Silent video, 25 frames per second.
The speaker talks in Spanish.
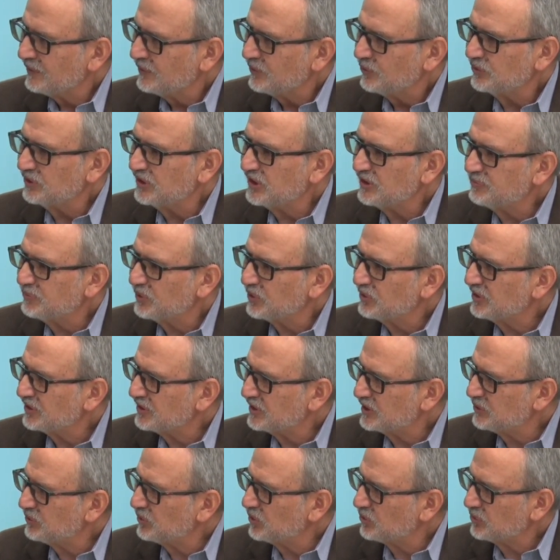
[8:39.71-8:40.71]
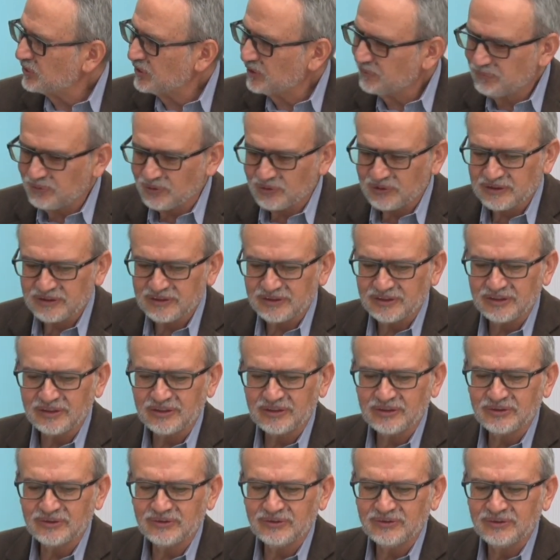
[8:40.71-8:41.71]
Dispositivo
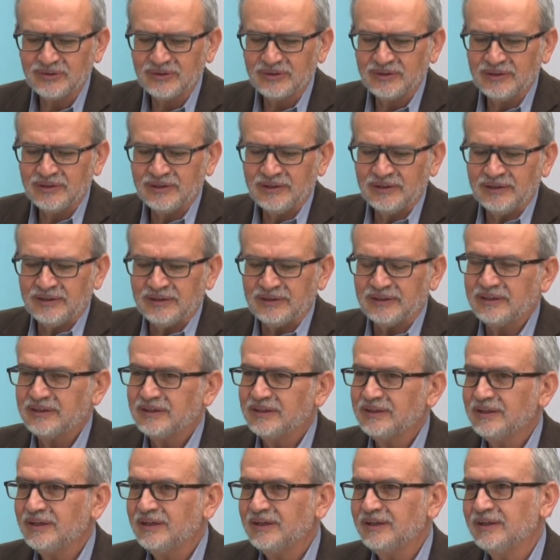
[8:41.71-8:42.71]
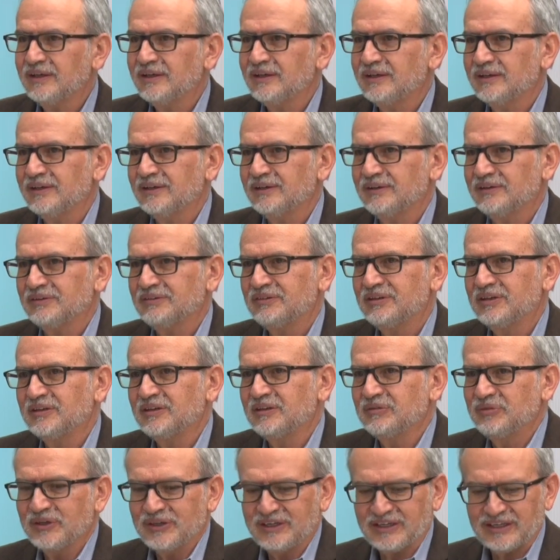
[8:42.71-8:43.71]
biopolítico que
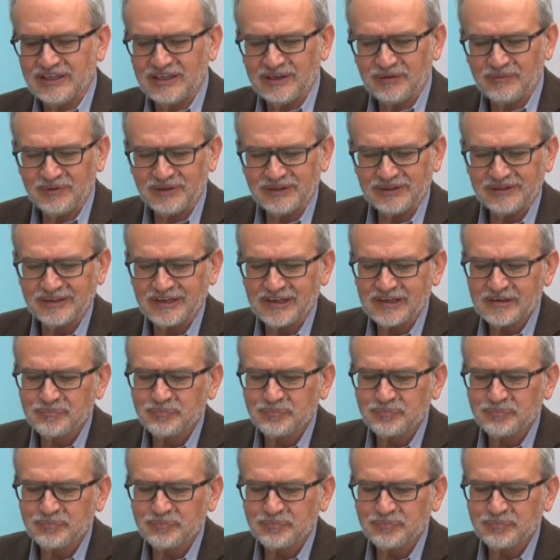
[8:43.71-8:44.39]
significaba dar